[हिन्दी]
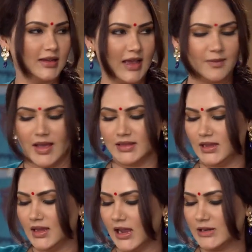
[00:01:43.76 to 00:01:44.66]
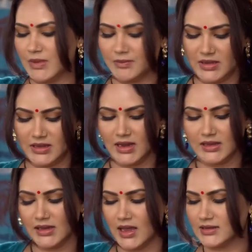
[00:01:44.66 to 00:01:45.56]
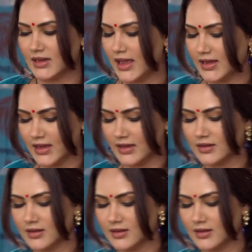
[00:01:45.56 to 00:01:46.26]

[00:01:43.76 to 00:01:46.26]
क्या बात है आज मम्मी की याद कहाँ से आई गई